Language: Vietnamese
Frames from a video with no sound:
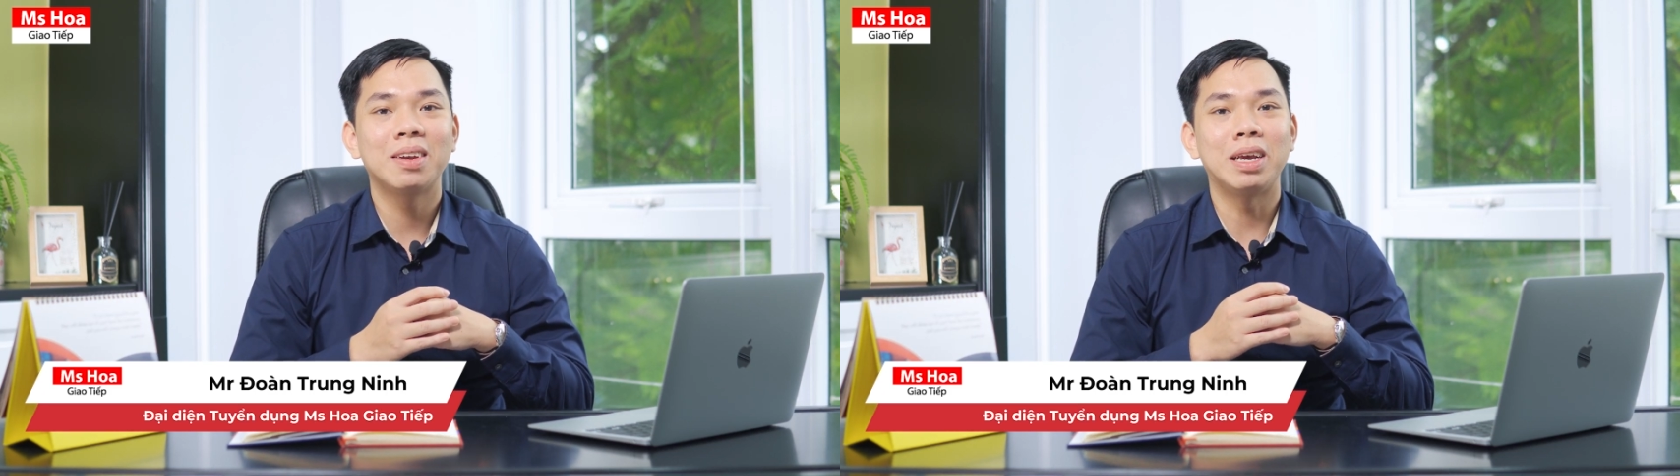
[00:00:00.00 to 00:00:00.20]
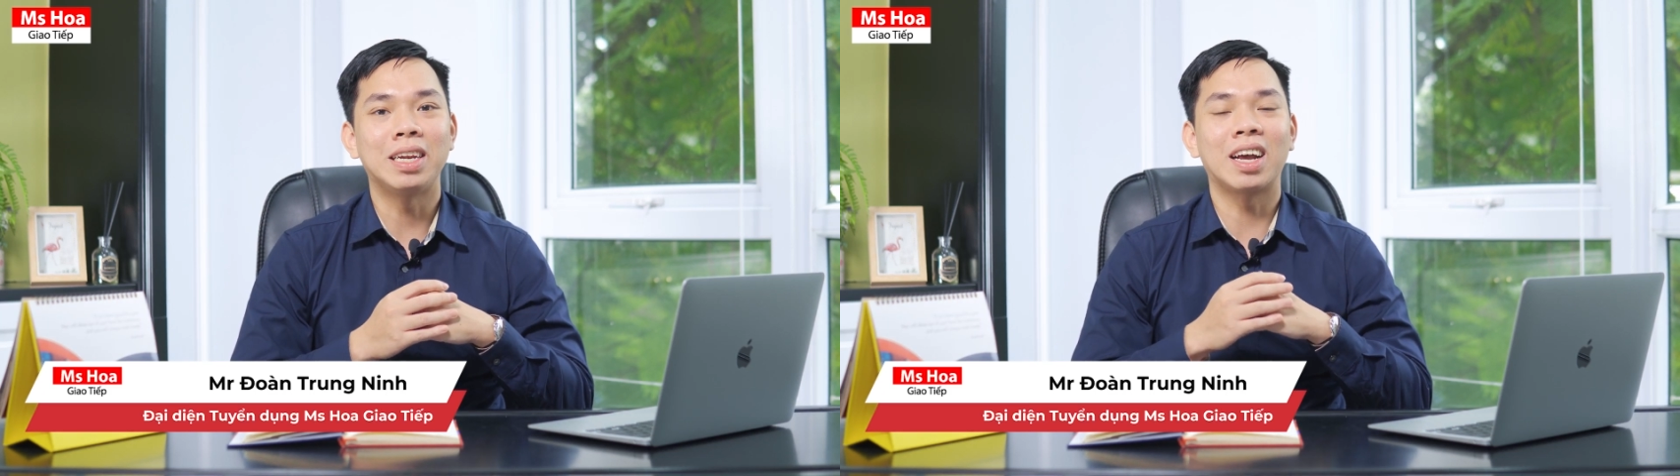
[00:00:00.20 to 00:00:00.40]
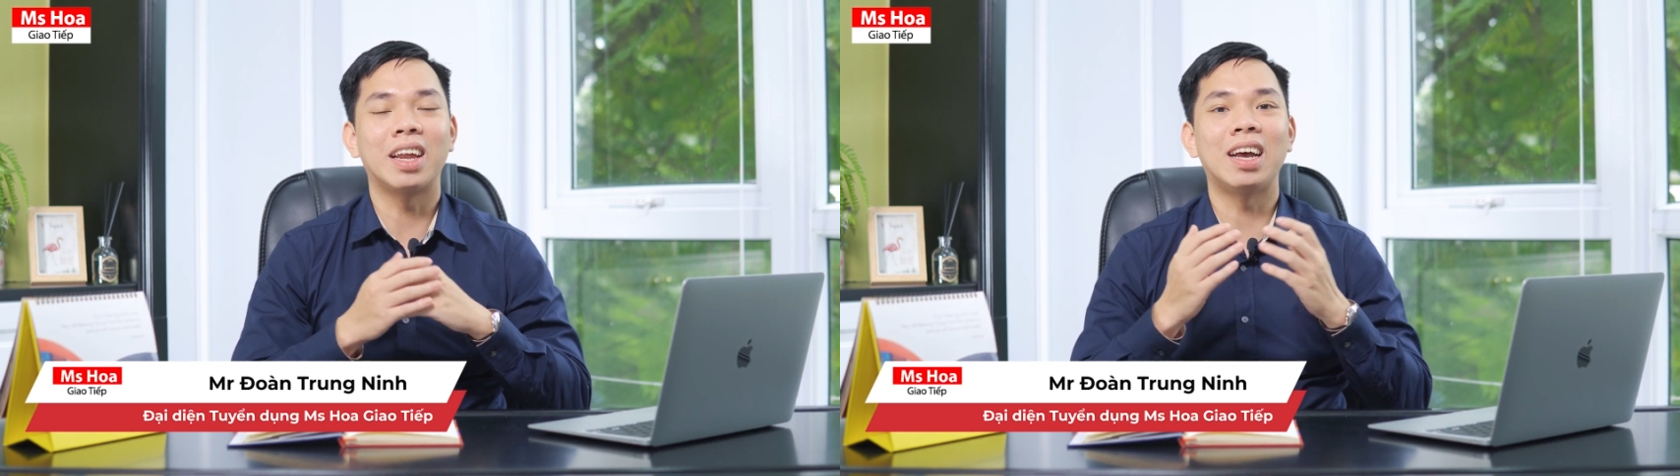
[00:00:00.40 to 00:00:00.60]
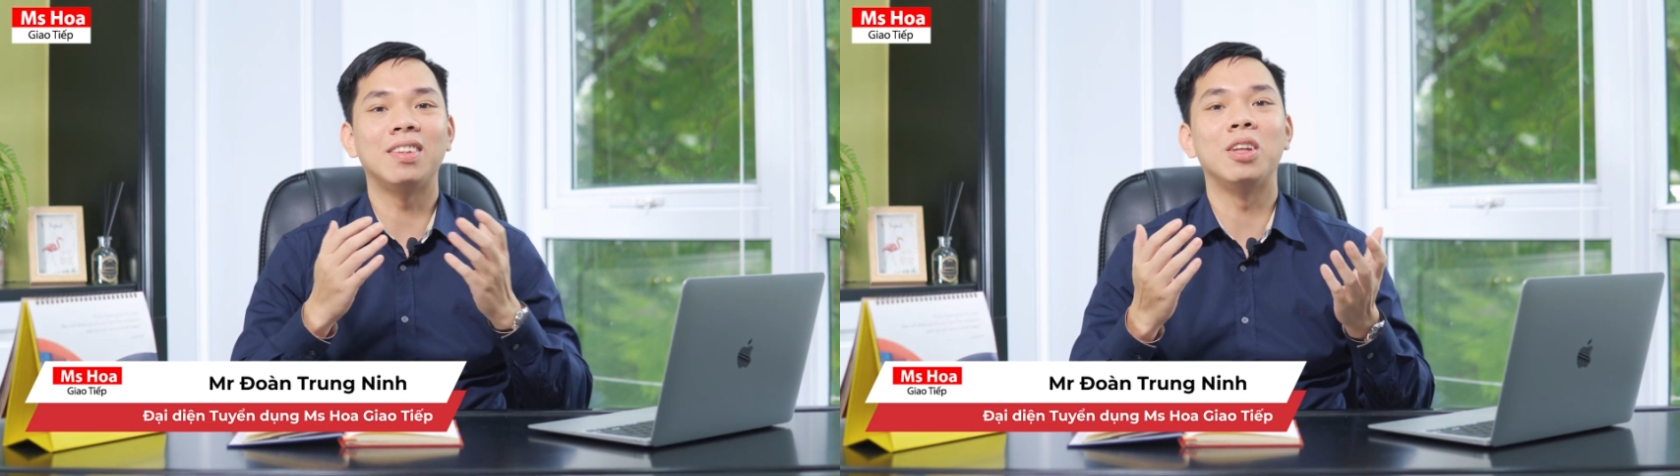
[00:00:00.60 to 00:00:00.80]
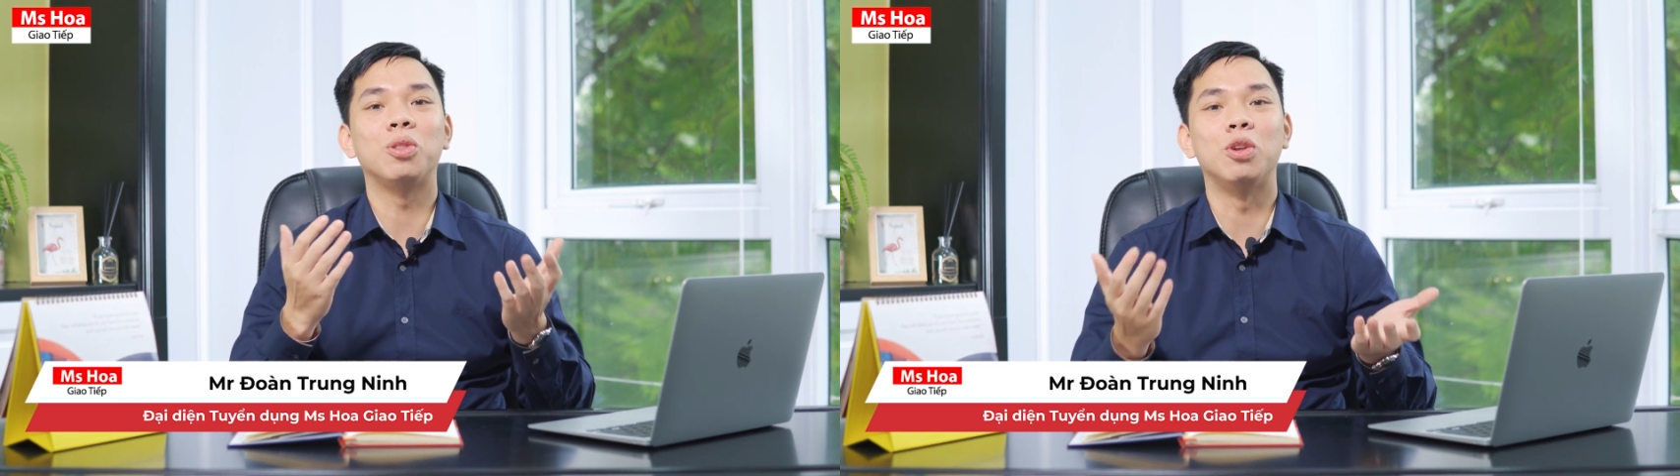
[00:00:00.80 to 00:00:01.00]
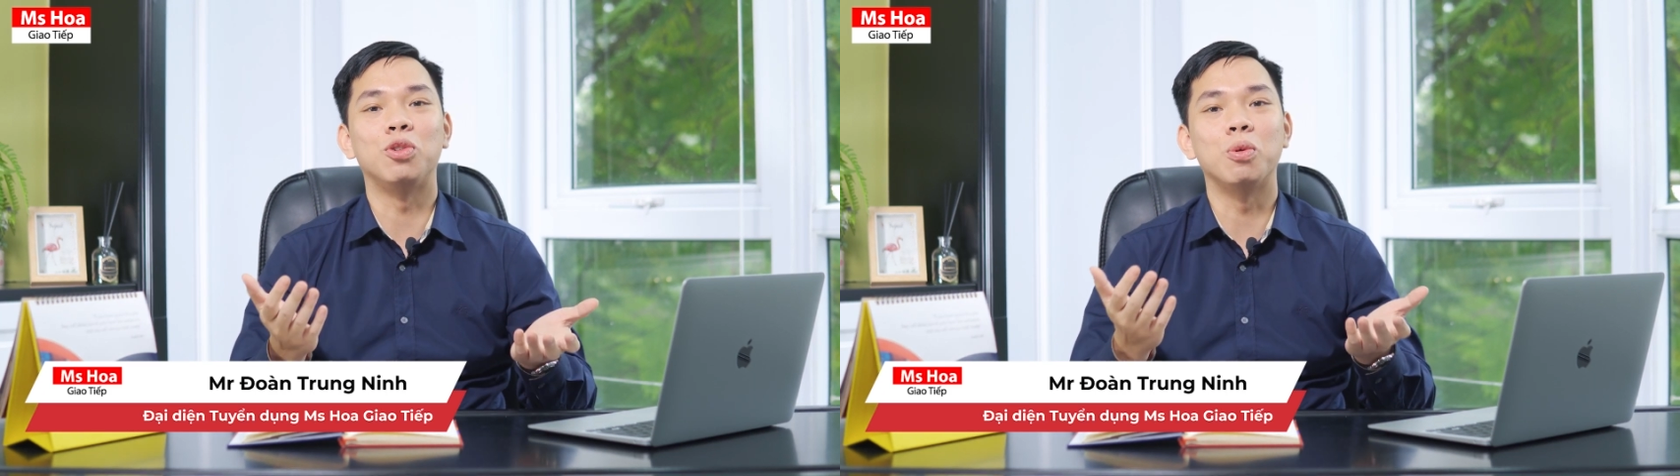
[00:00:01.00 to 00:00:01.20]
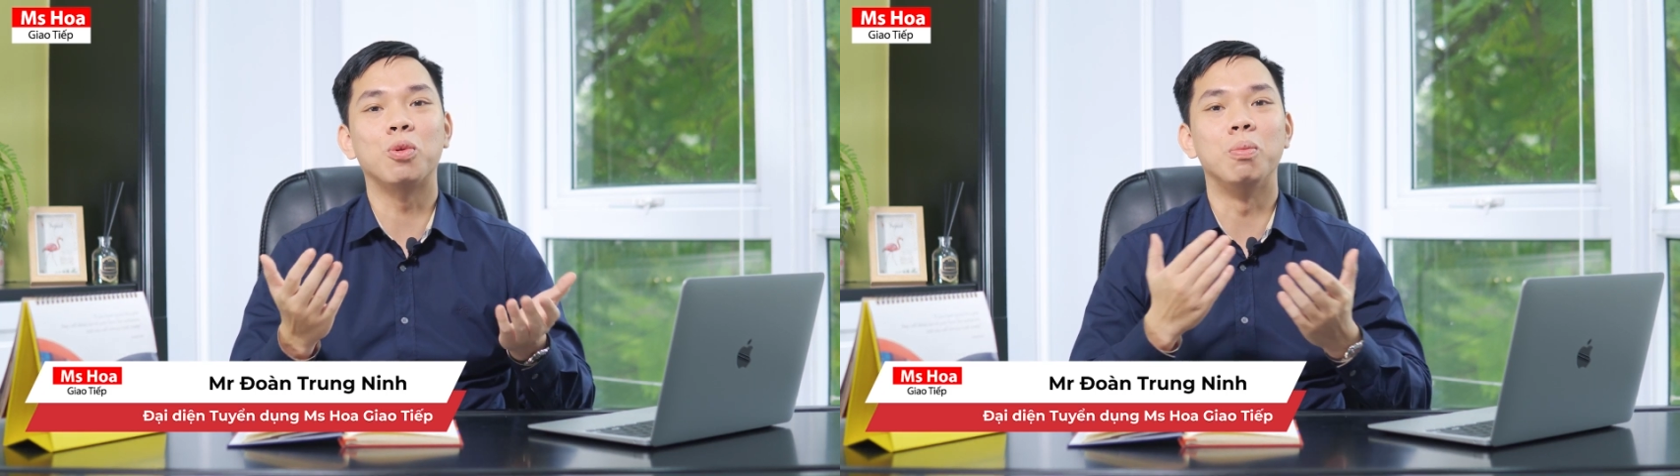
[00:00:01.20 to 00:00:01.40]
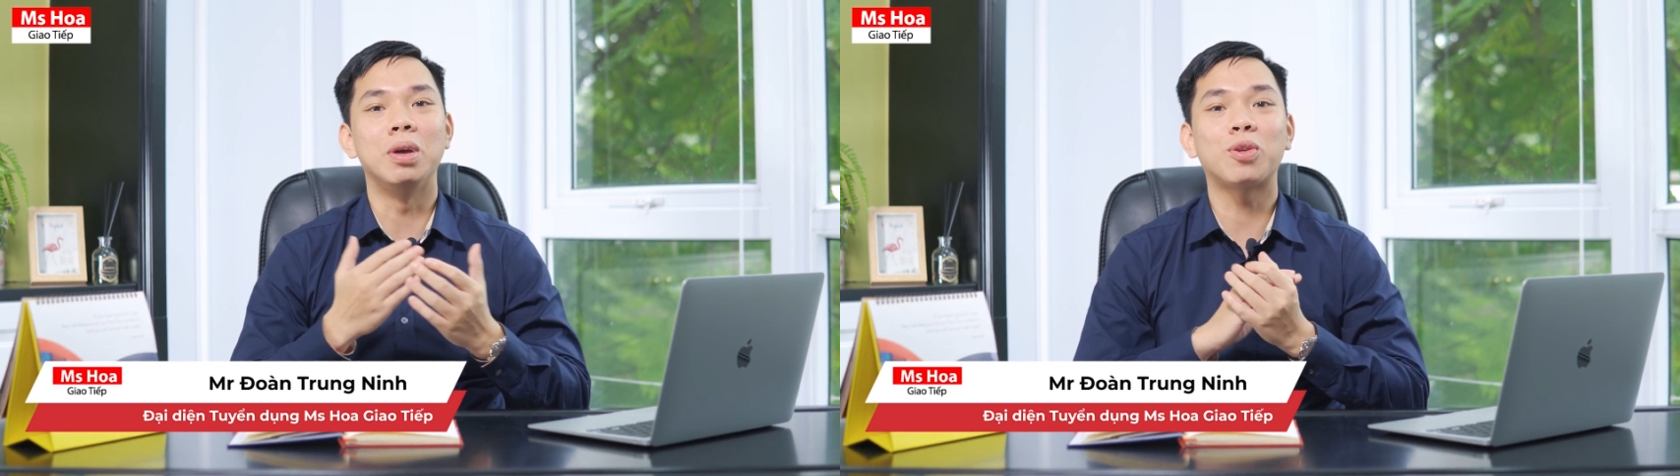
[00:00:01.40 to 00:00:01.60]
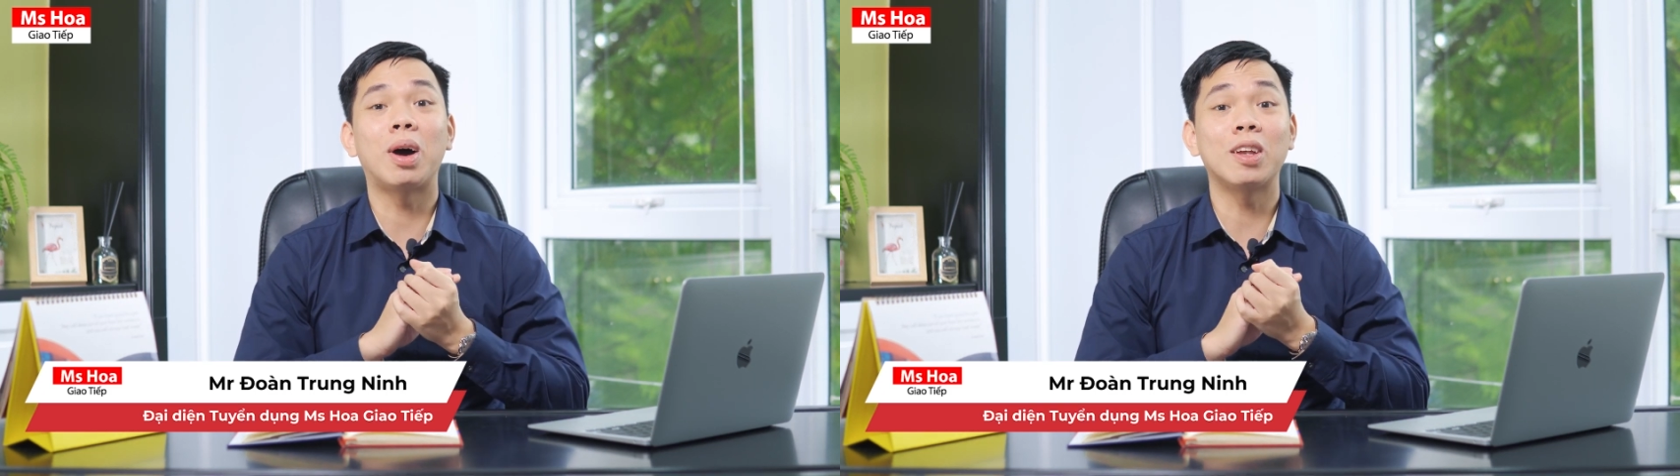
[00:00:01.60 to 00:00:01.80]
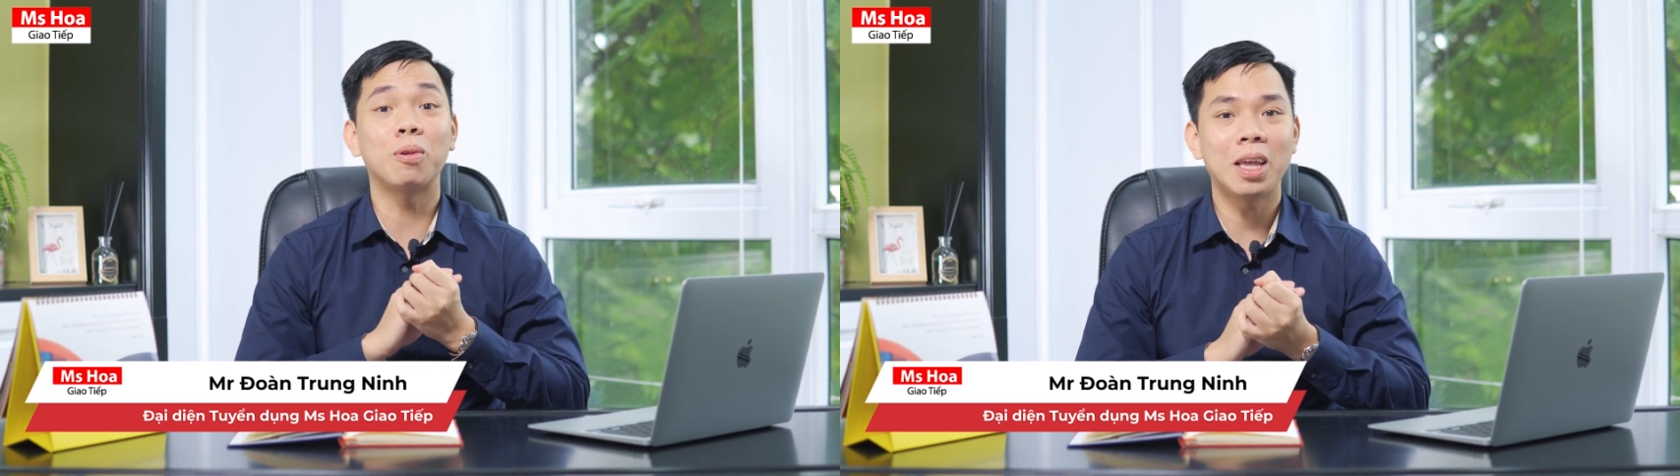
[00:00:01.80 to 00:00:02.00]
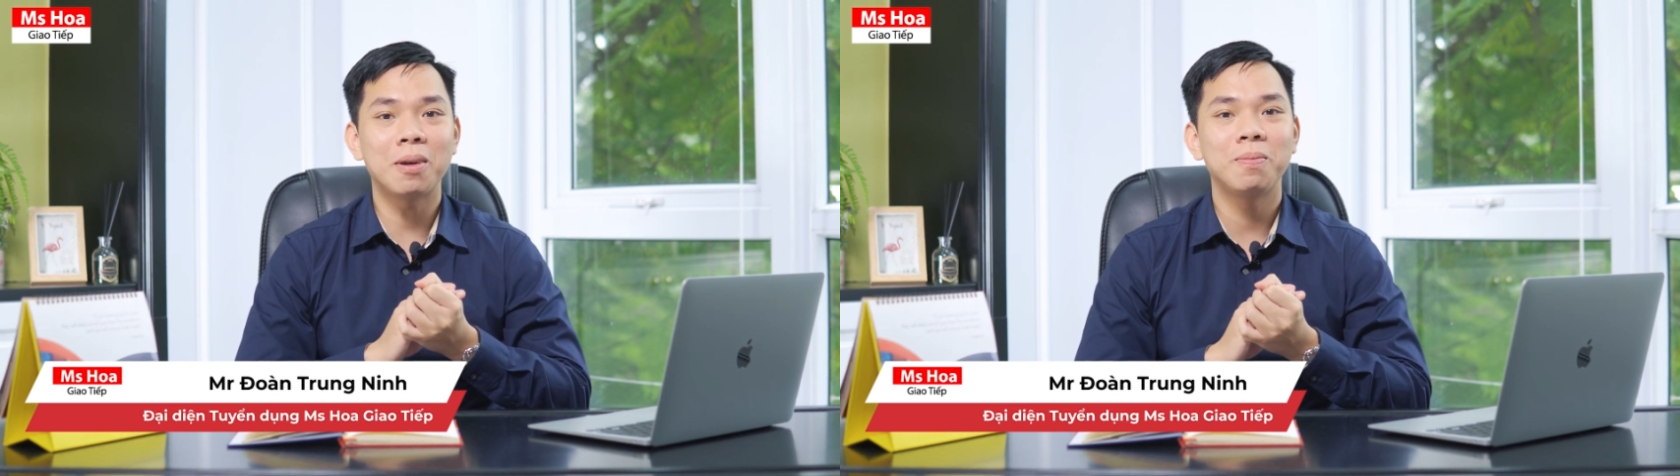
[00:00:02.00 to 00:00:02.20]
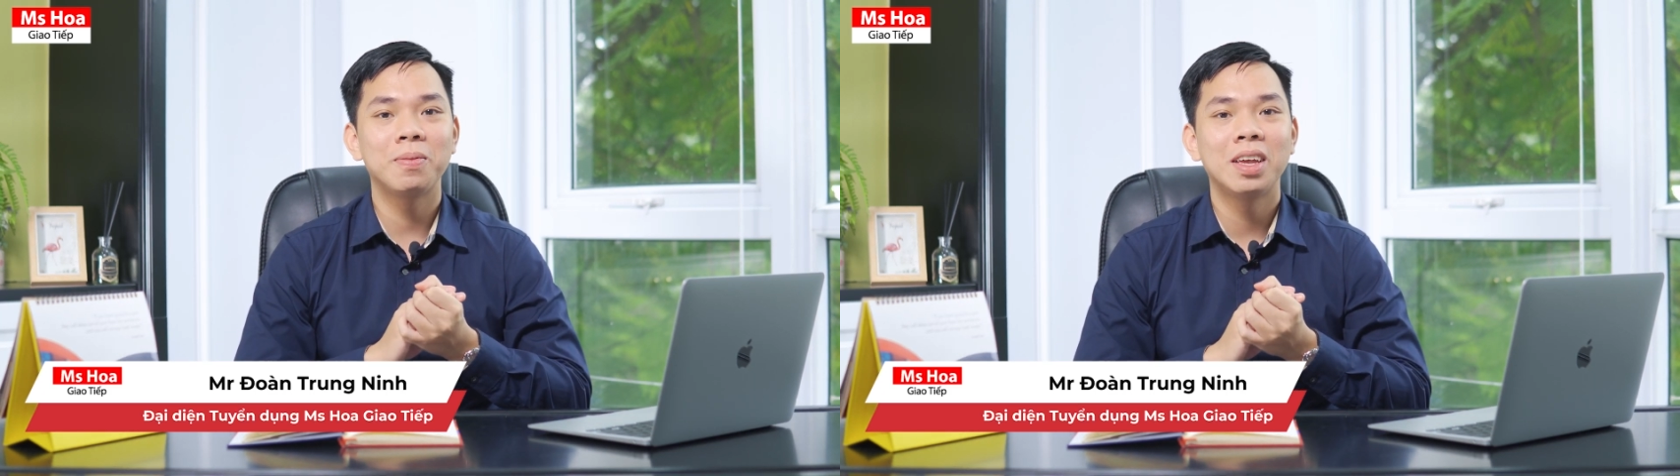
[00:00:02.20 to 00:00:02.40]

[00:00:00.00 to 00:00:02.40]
mình đang là đại diện tuyển dụng của Miss Hoa Giao Tiếp.